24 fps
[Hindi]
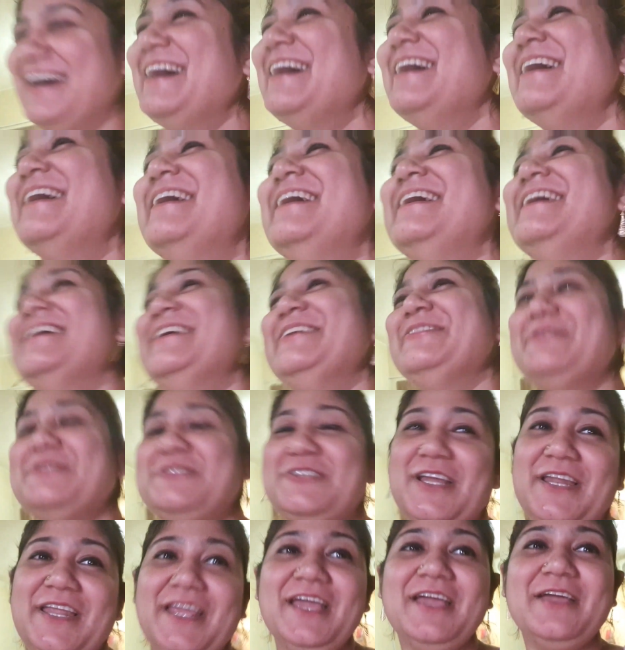था तो
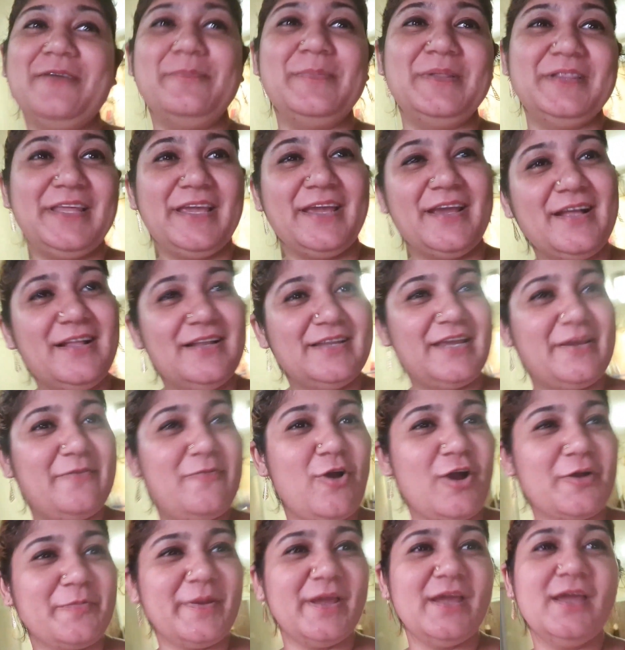चलिए मिलते हैं कल के
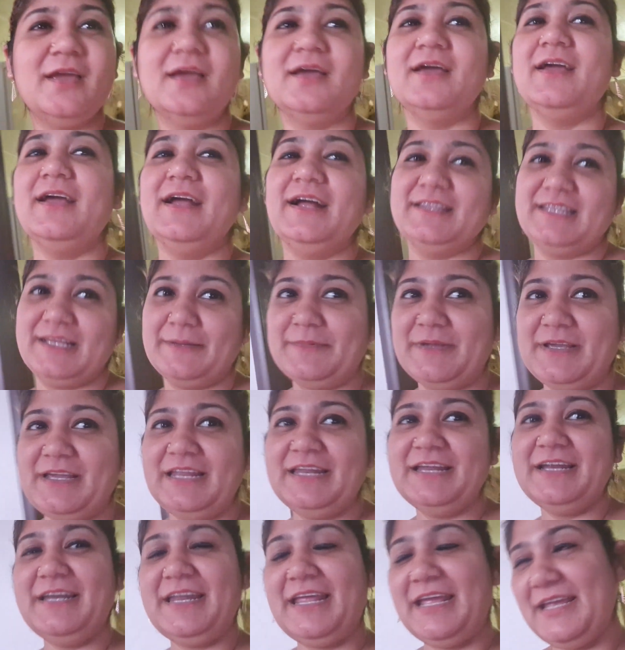ब्लॉग में तब तक
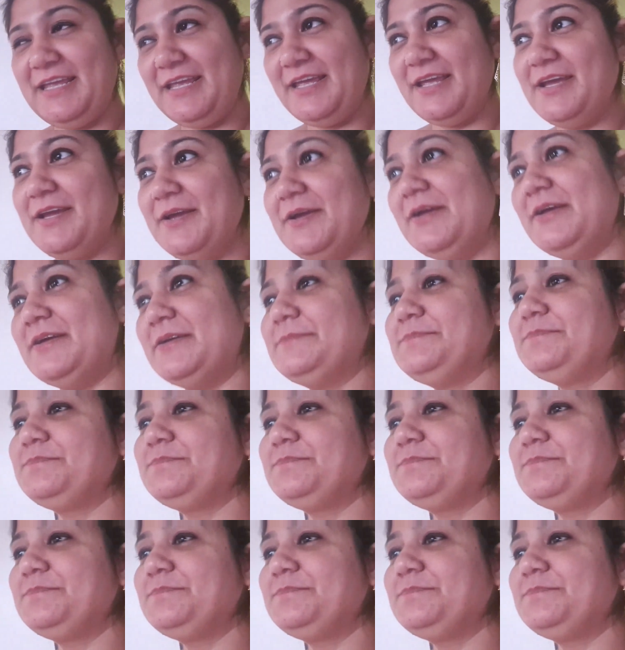के लिए टेक केयर